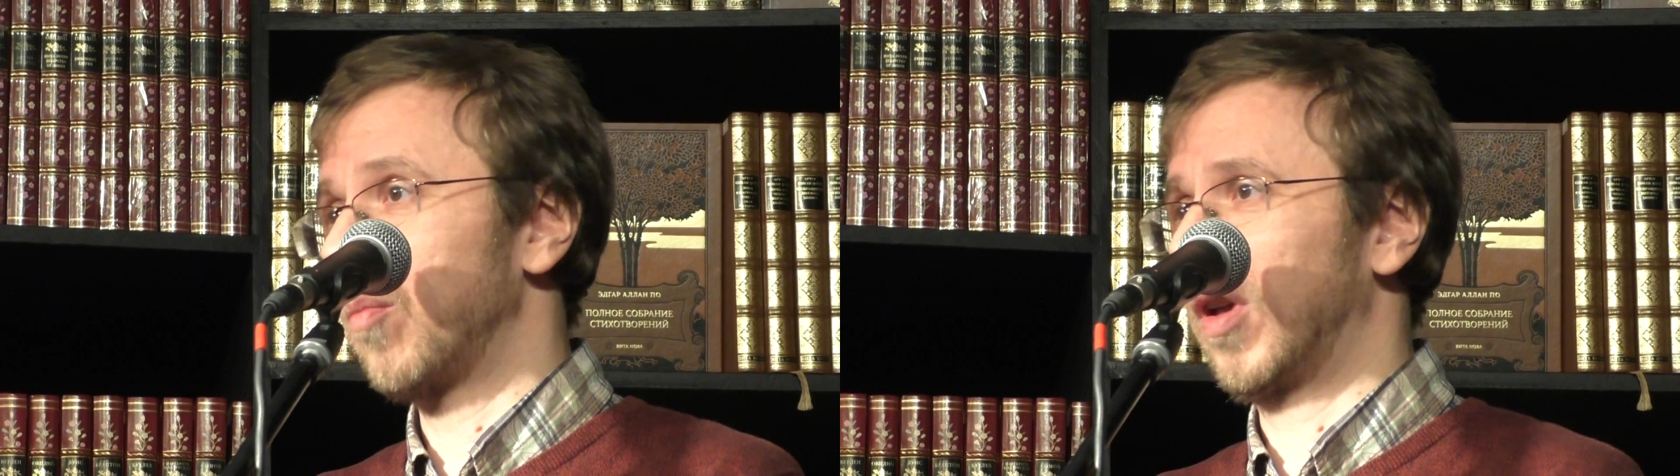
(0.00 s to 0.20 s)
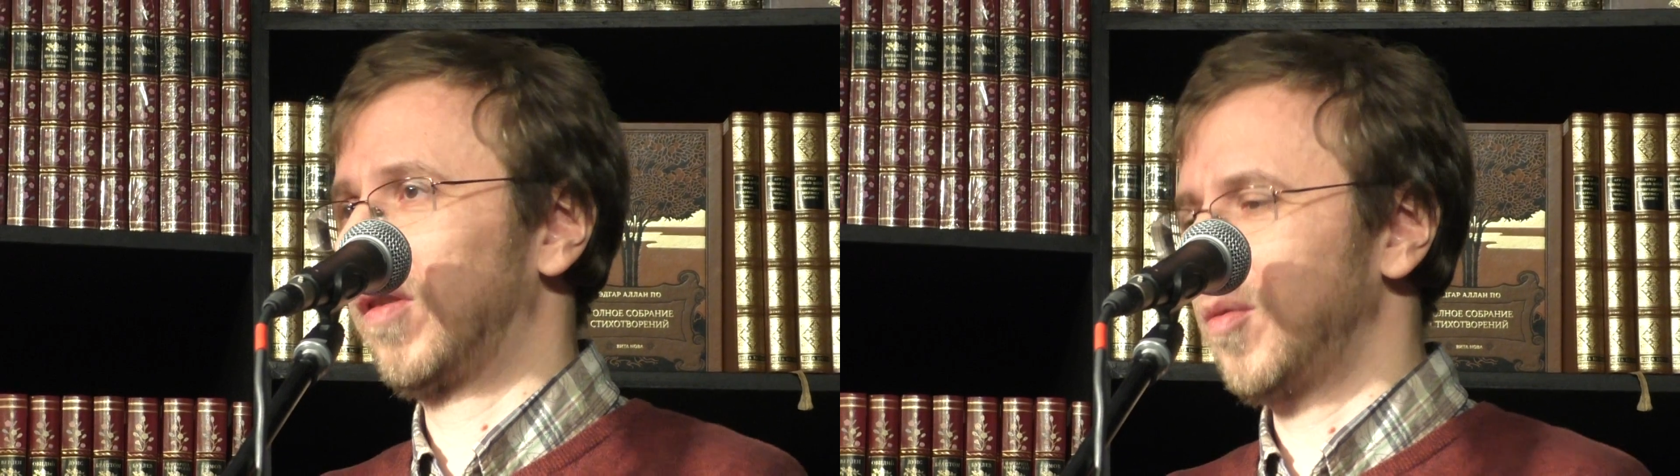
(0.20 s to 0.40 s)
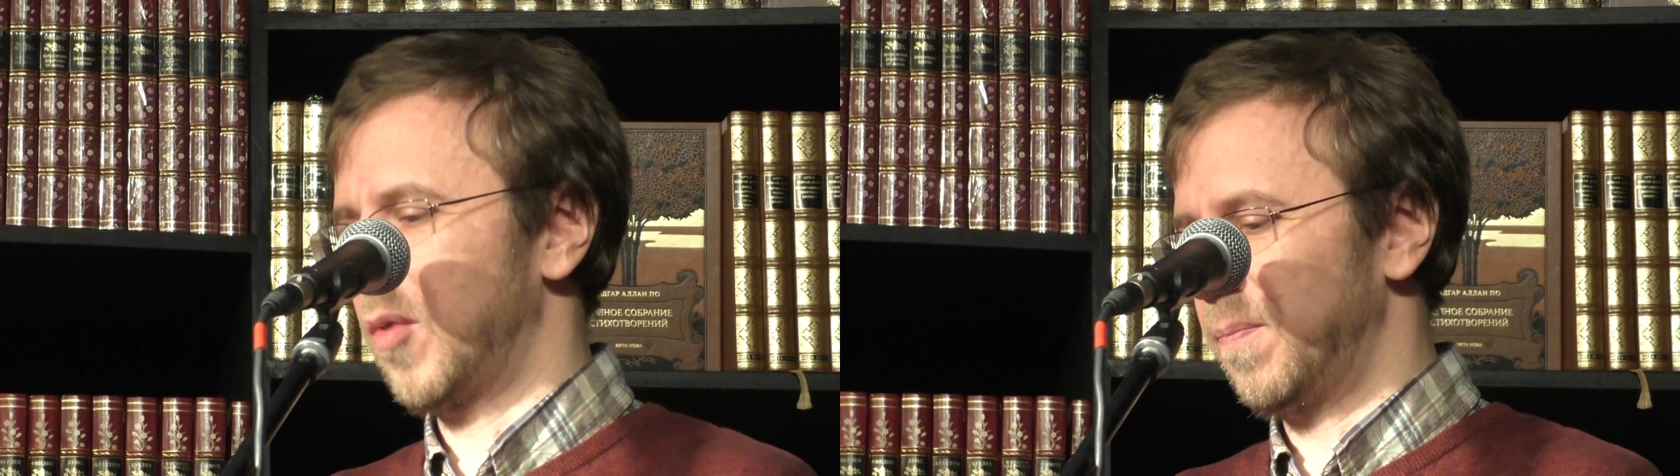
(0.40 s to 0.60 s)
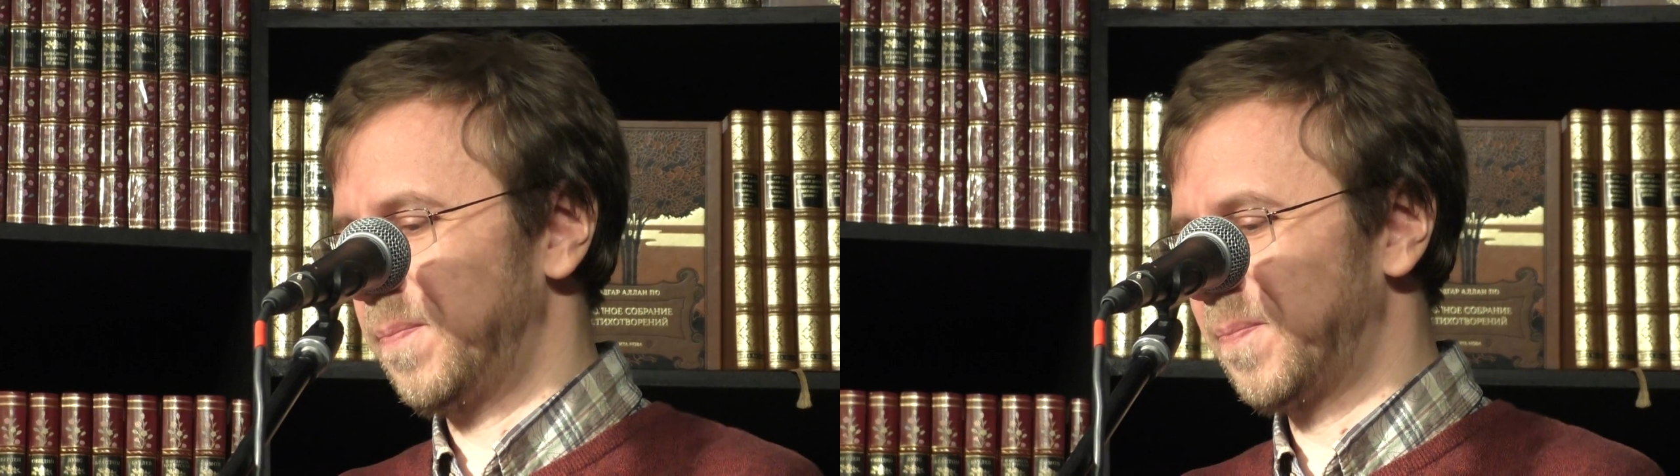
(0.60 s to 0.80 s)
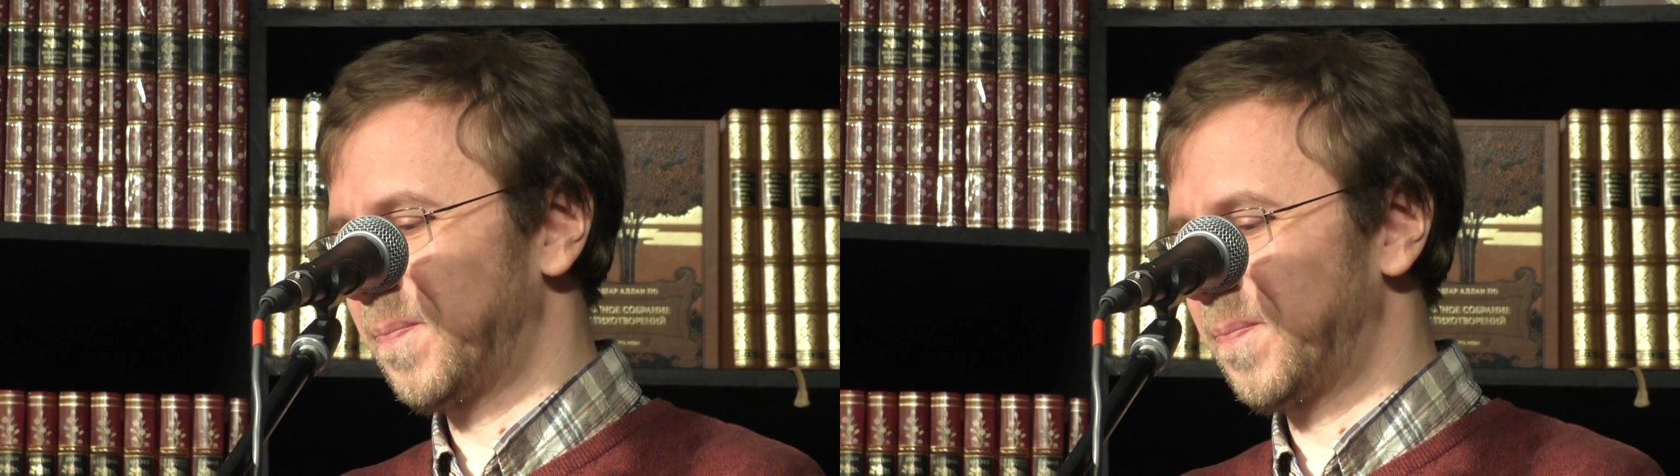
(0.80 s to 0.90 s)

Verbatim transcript: Спасибо.